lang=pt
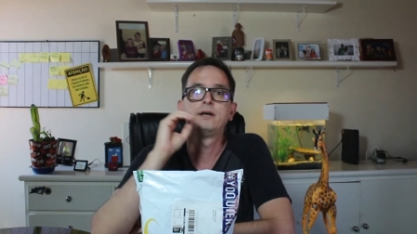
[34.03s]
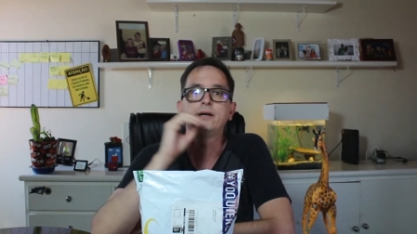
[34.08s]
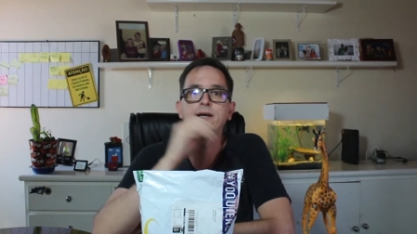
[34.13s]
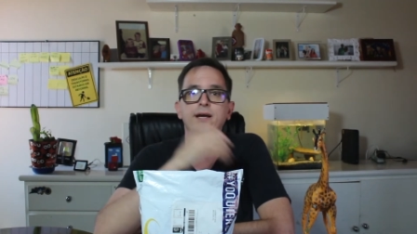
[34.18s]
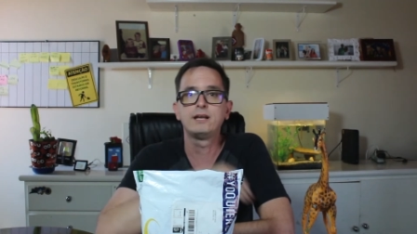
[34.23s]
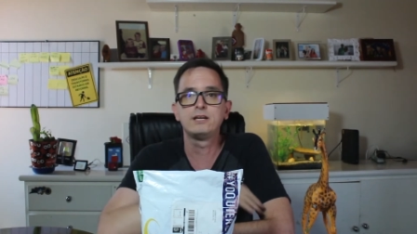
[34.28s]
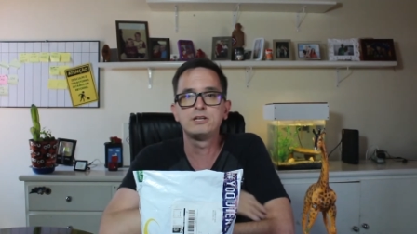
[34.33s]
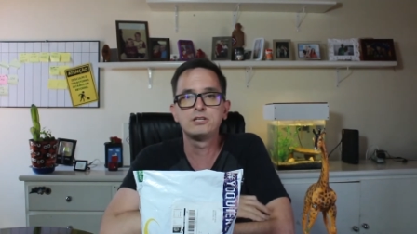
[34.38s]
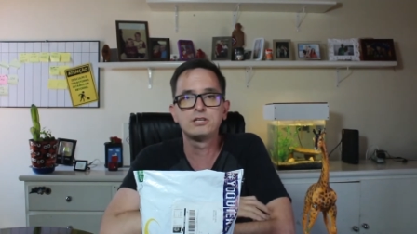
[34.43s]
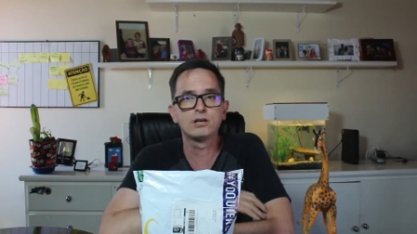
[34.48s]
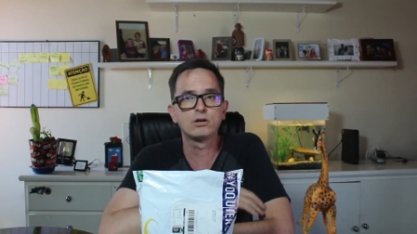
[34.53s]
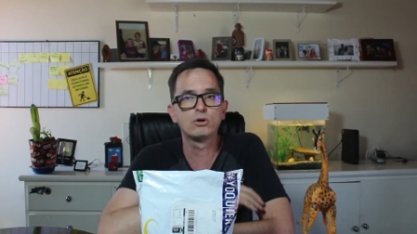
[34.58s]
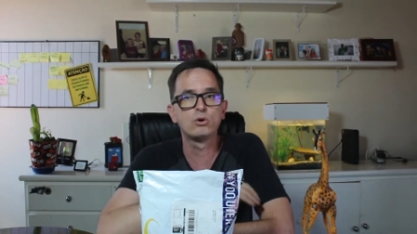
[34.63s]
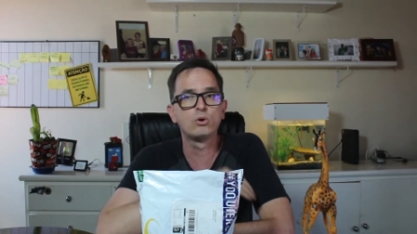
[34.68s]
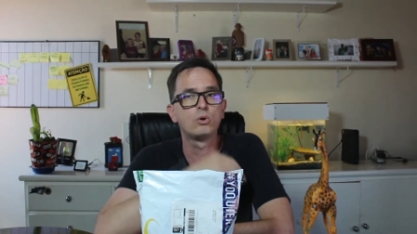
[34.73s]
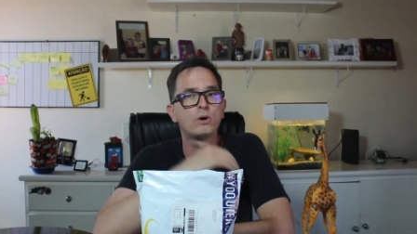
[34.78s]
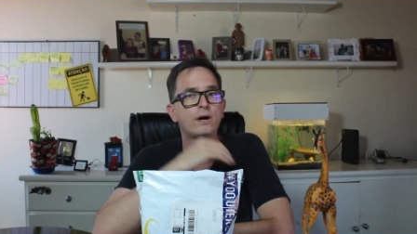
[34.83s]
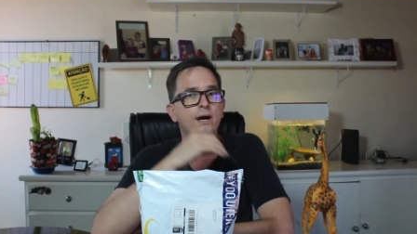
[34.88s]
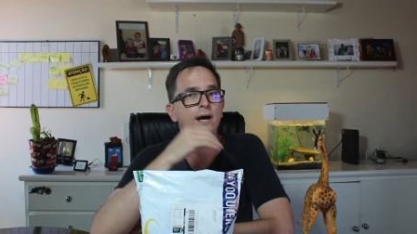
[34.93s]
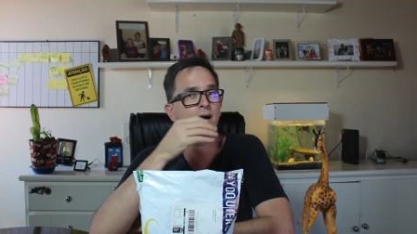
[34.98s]
ele
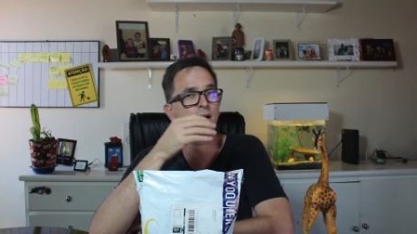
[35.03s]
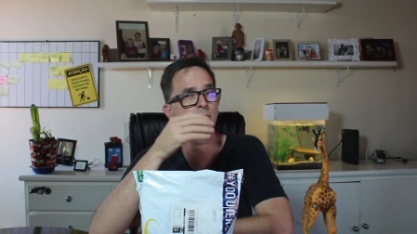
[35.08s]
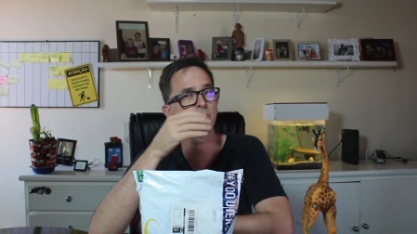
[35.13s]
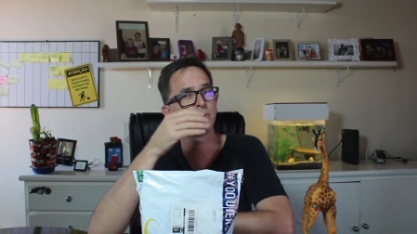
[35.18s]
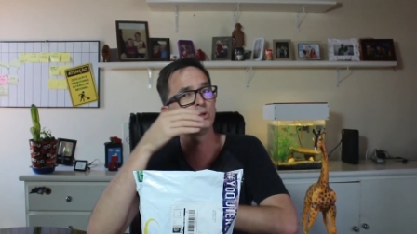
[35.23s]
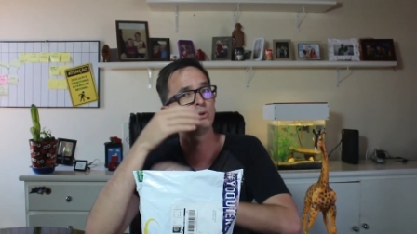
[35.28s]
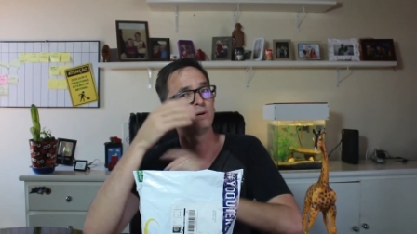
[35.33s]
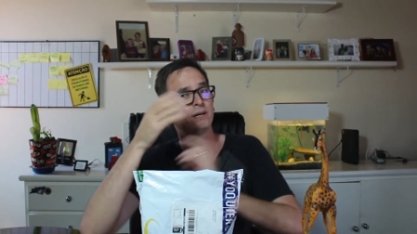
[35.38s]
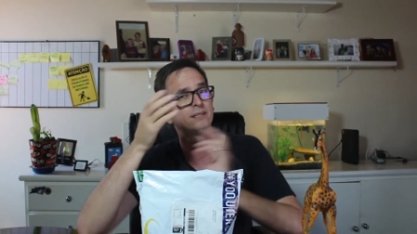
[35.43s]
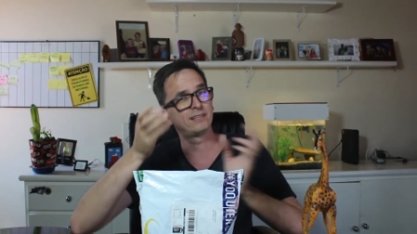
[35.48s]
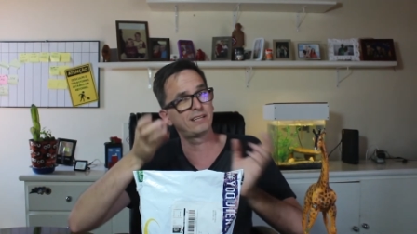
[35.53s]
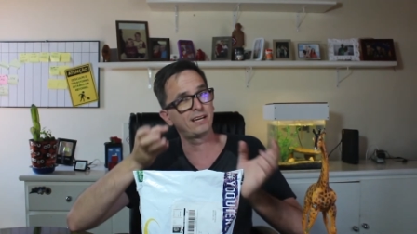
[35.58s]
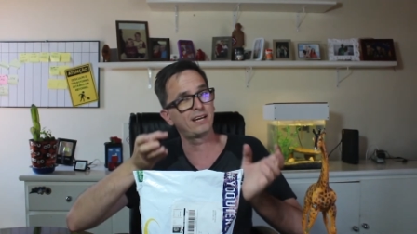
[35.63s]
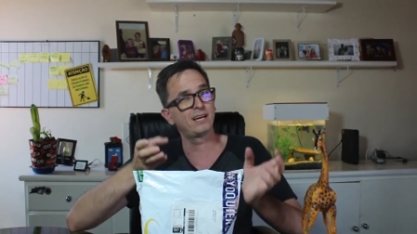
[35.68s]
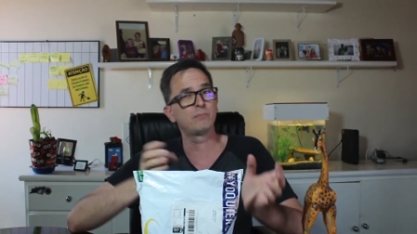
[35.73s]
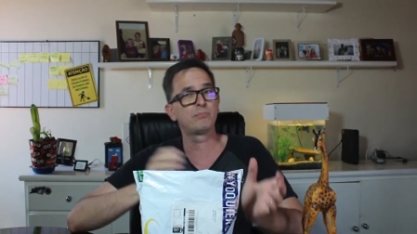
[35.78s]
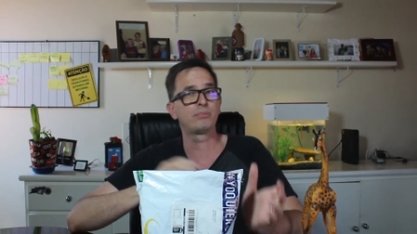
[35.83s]
chegou rápido até,